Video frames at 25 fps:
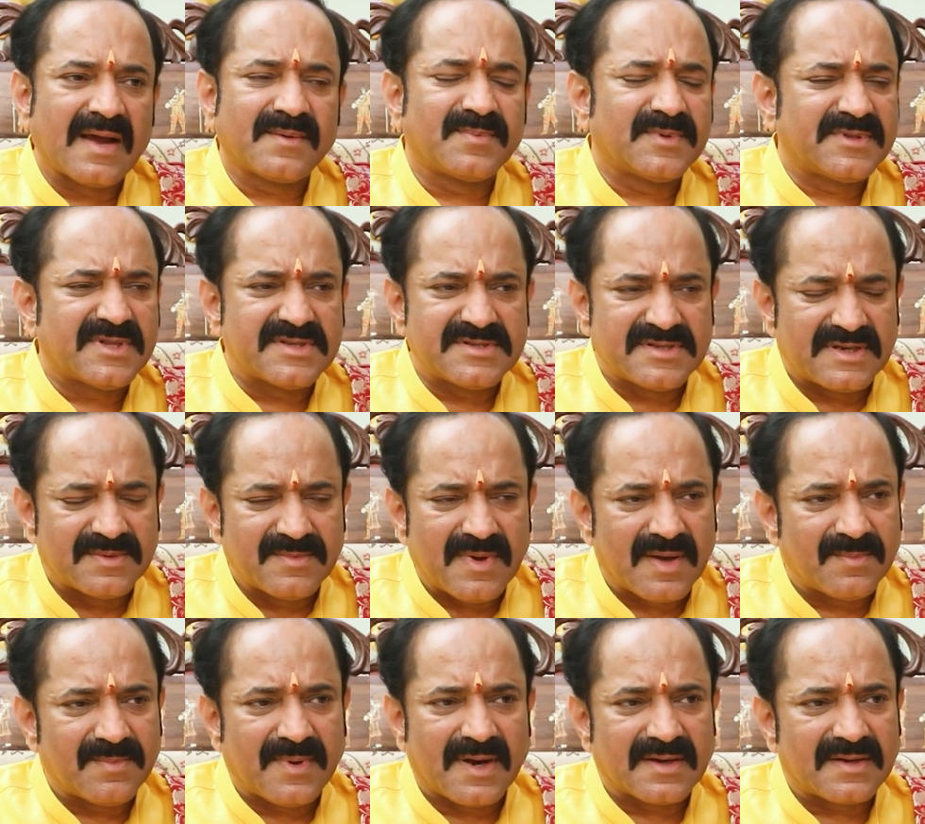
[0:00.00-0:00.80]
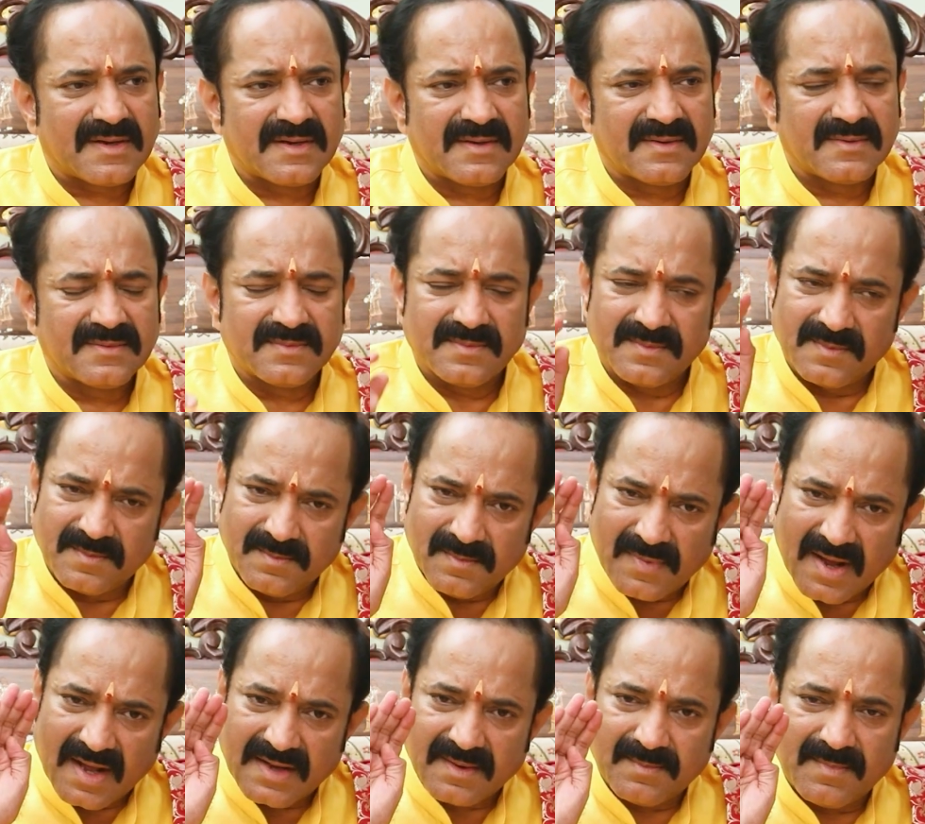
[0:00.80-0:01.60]
లేకపోతే సినిమా పాటలు
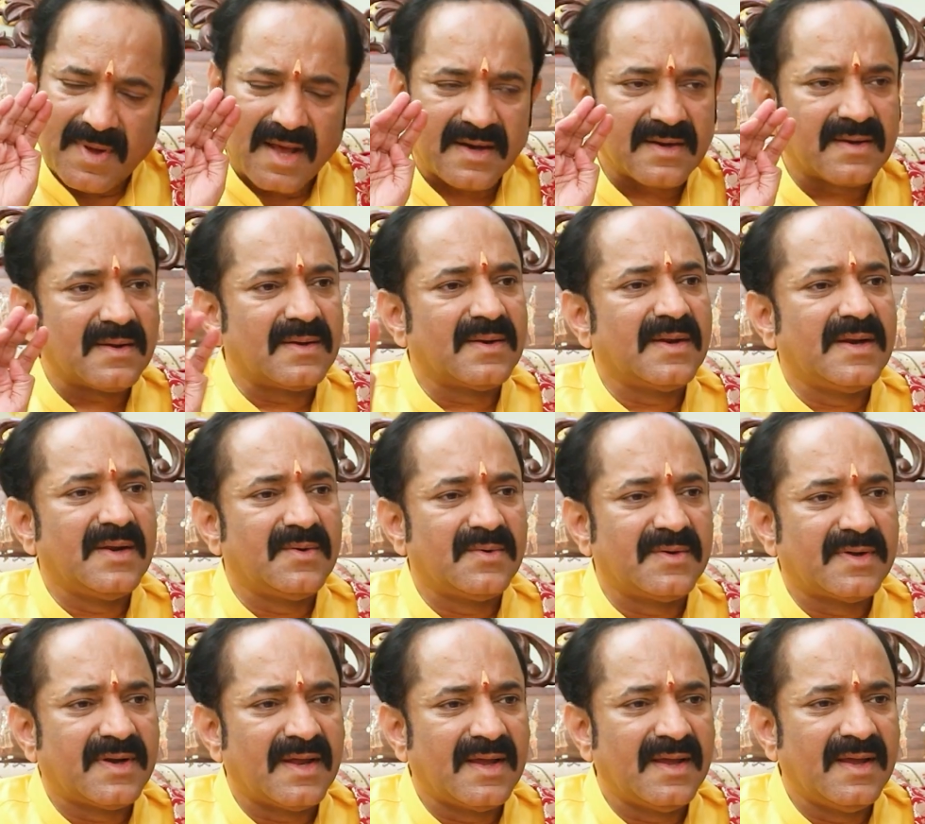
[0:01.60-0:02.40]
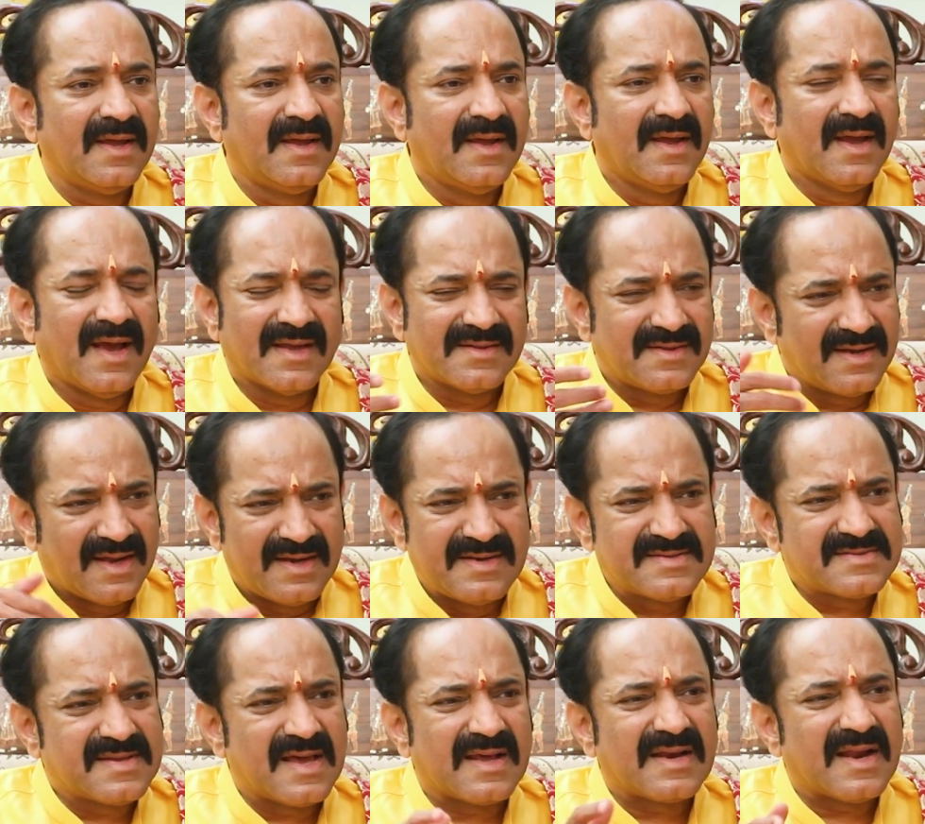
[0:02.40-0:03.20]
మా మార్గంలోనే ఉంటే అది
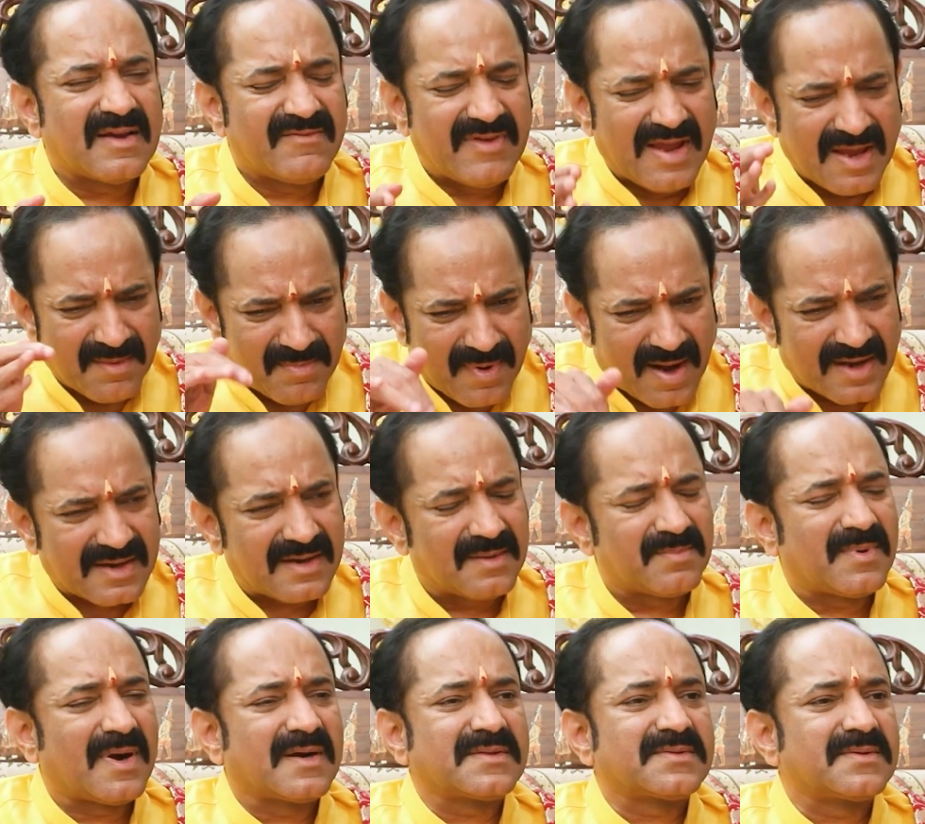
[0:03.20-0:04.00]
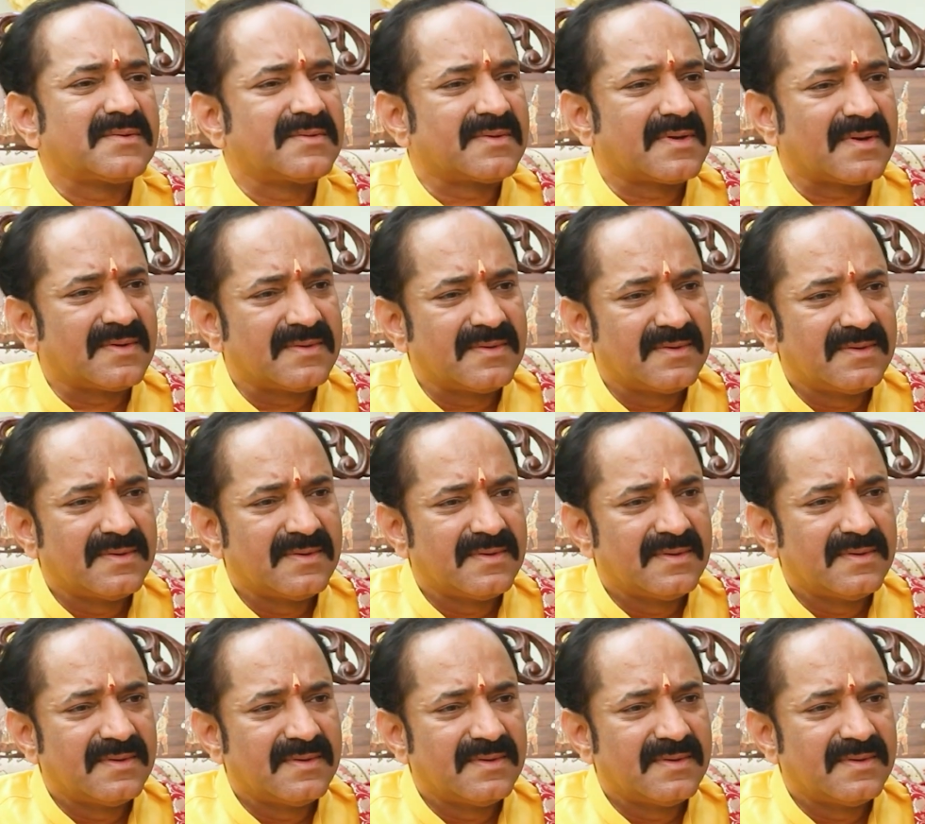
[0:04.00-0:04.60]
ఎన్నిసార్లు అవే పాటలు పాడుతుంటాం